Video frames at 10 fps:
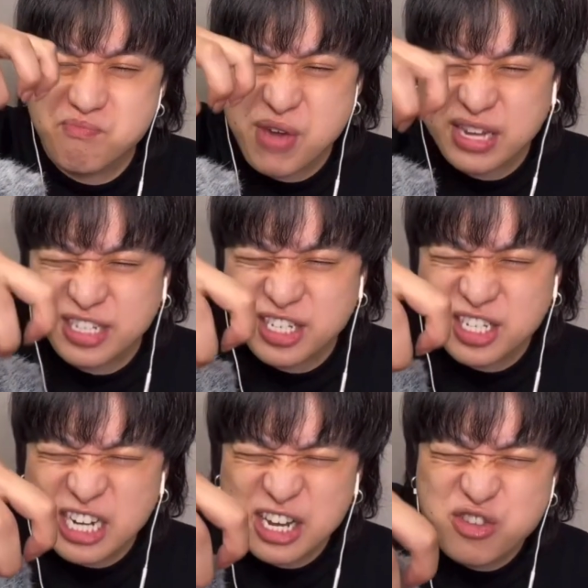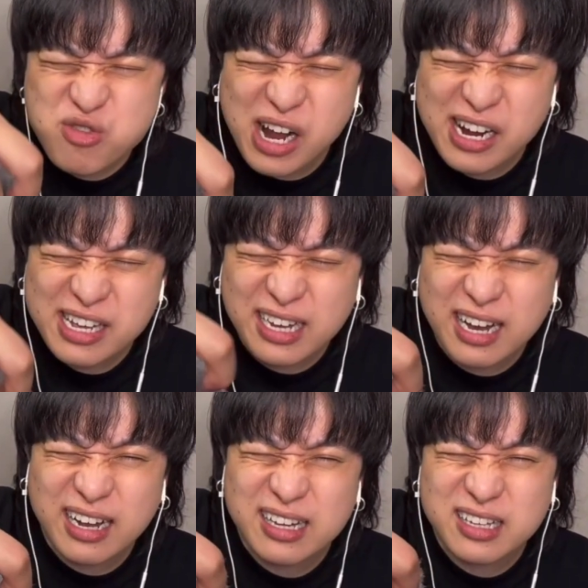めっちゃゆか
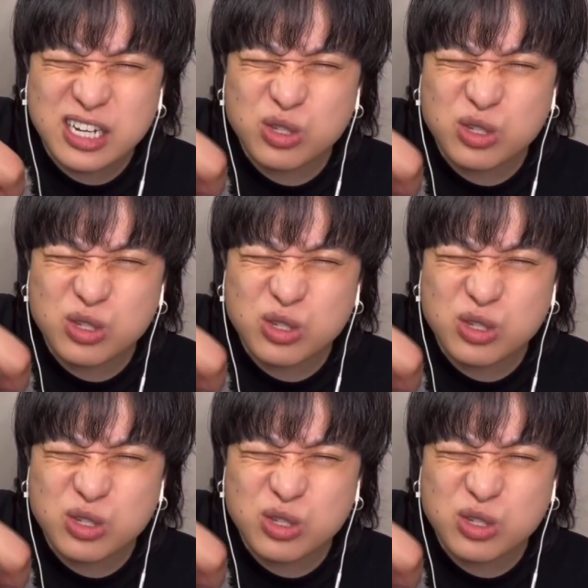りかかっ